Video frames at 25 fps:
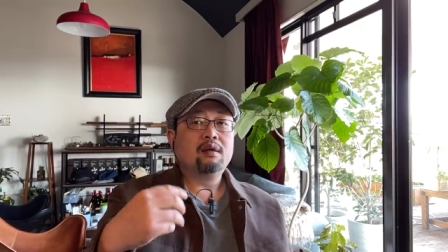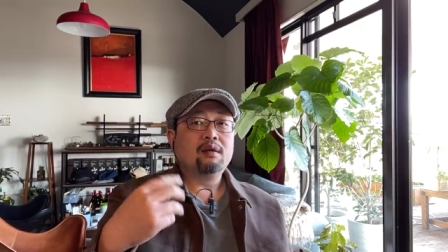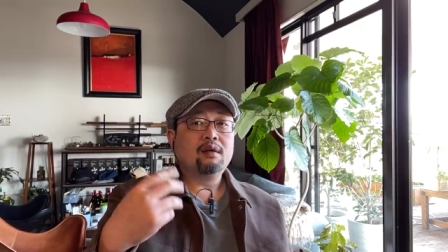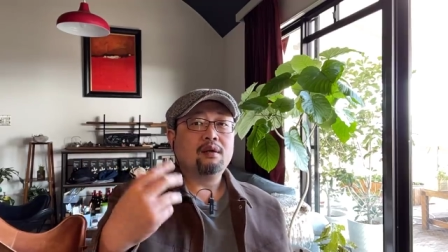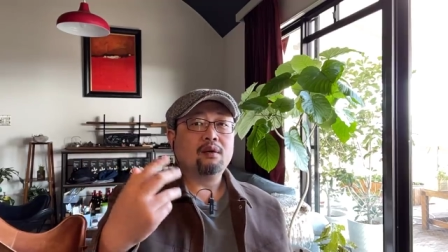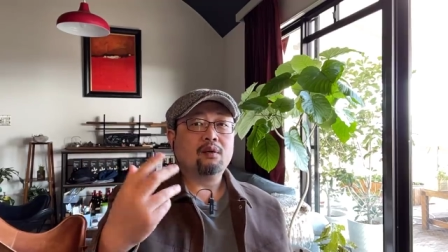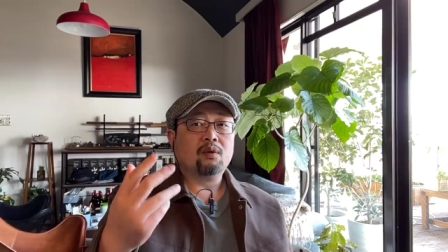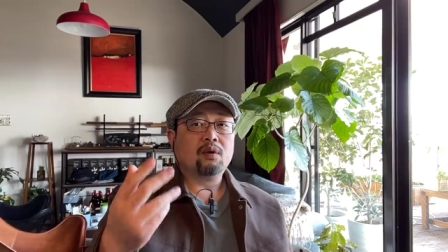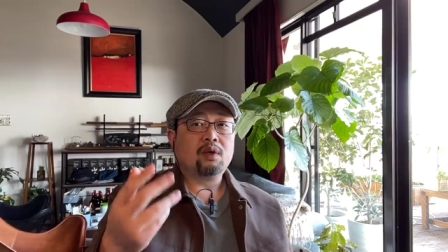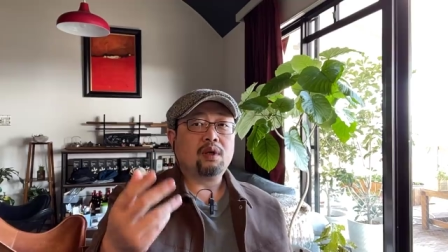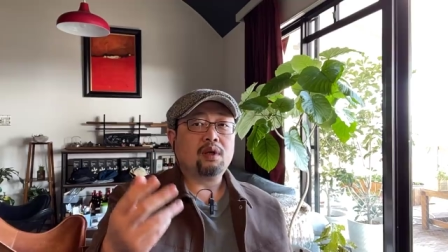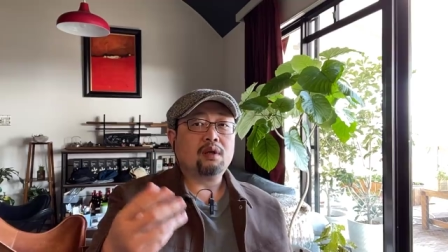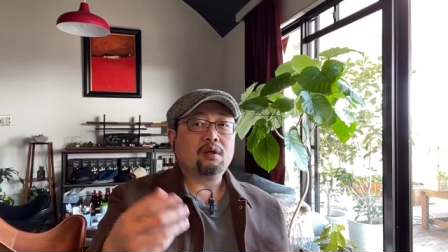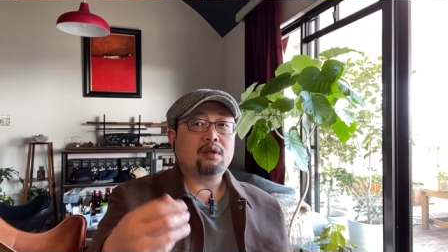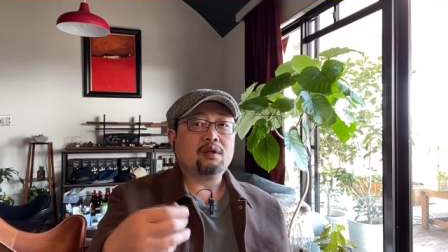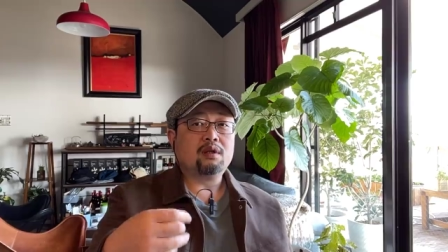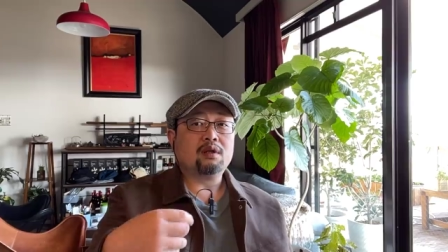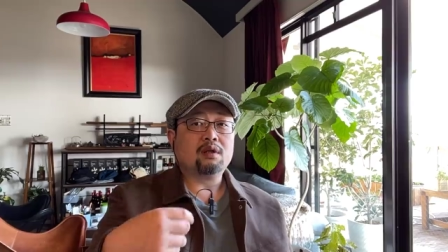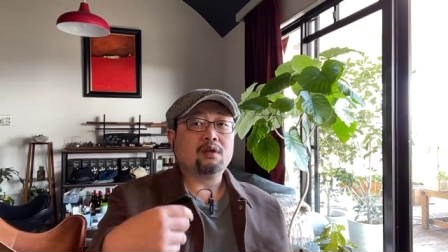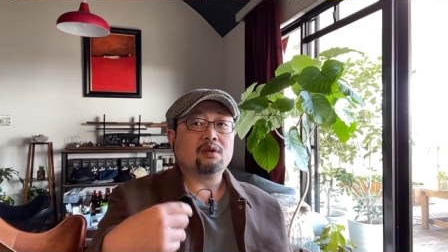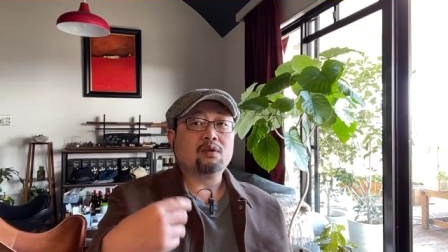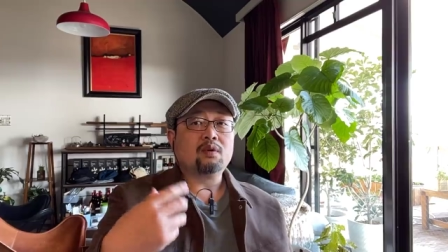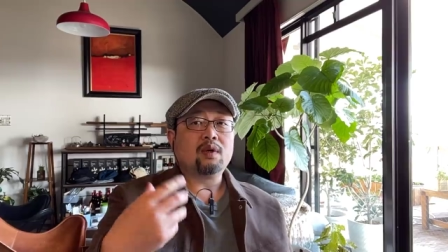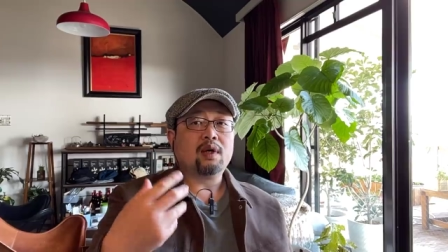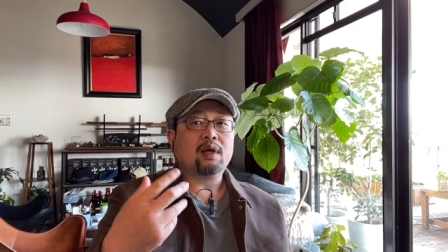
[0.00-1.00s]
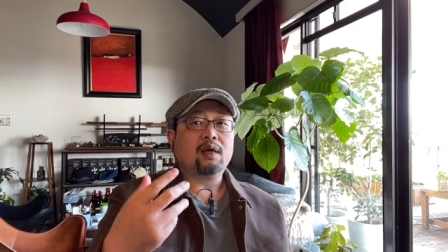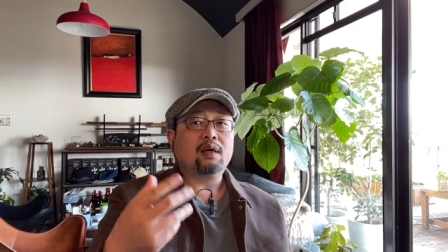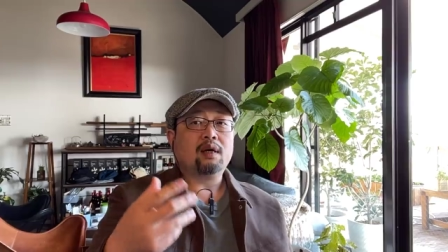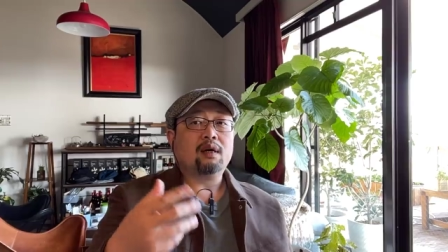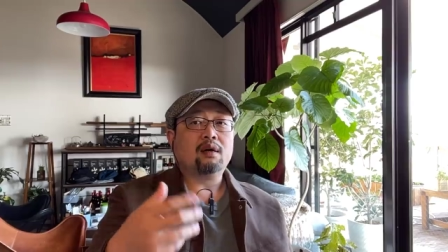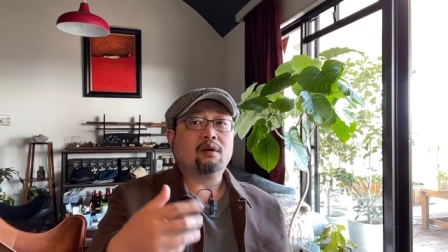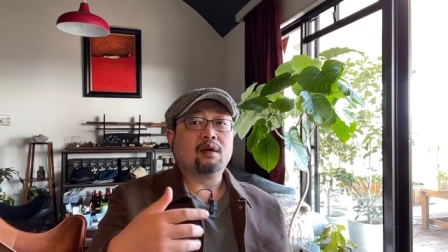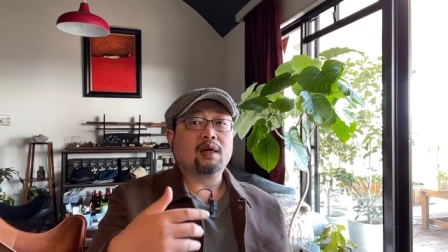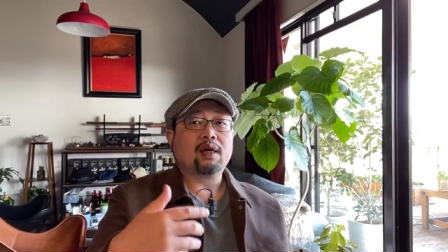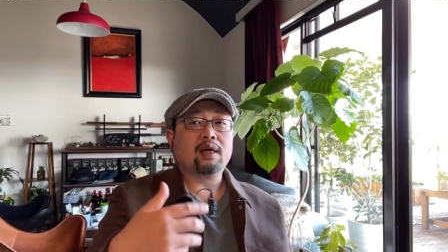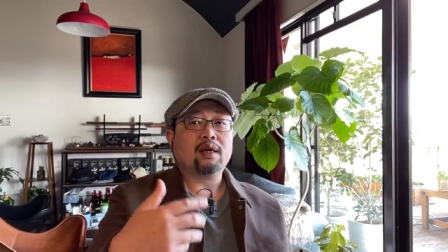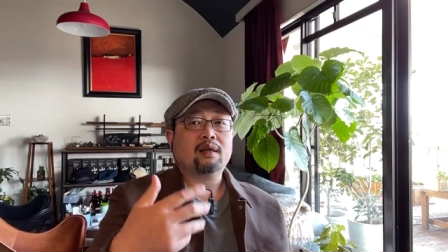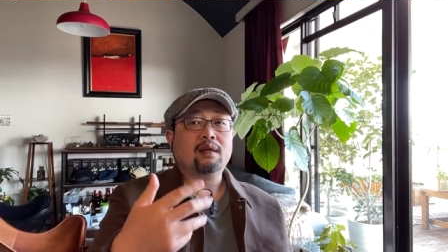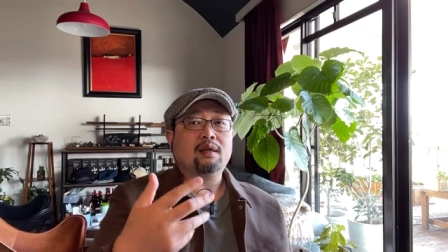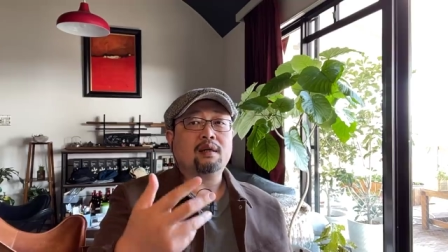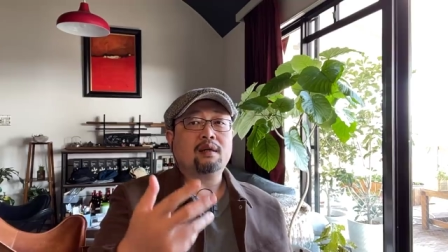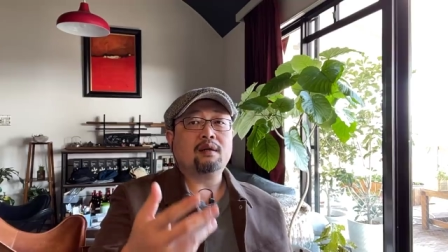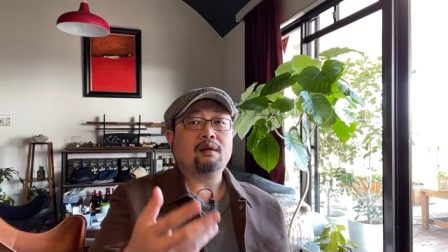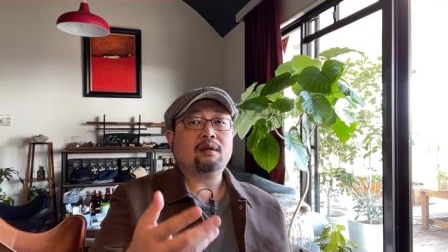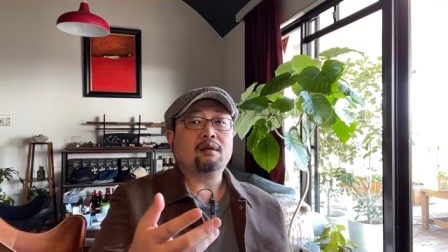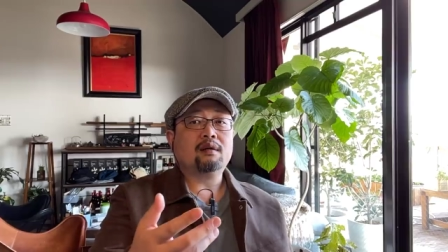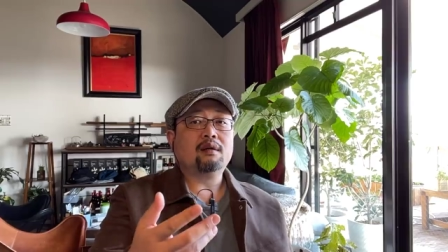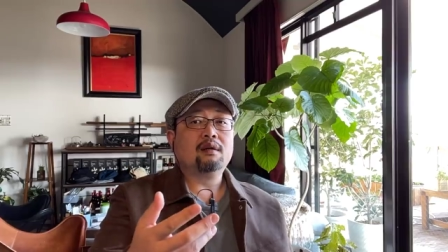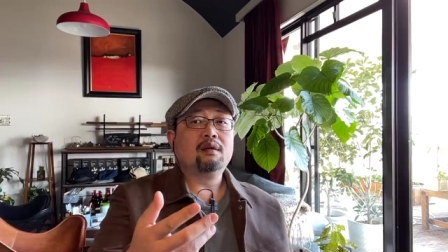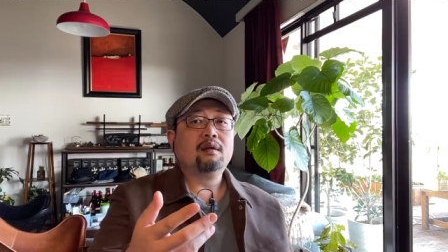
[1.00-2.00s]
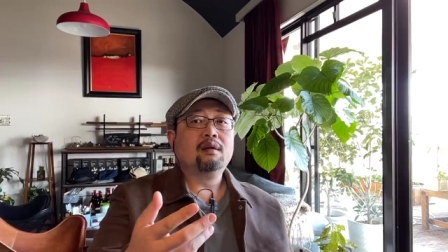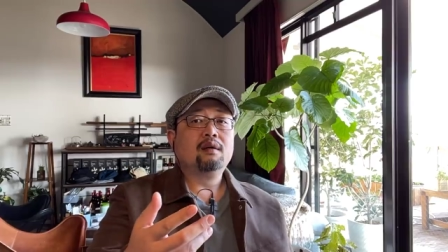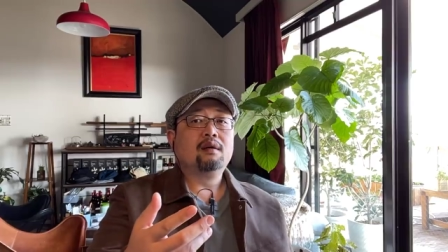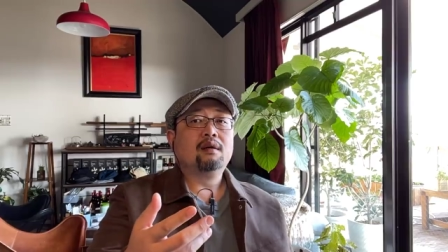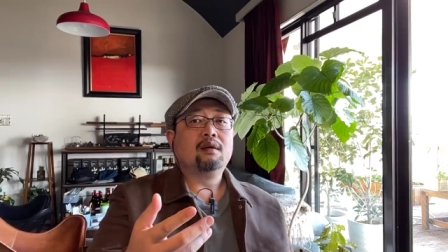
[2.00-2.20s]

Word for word: 有一个折算，然后给他一个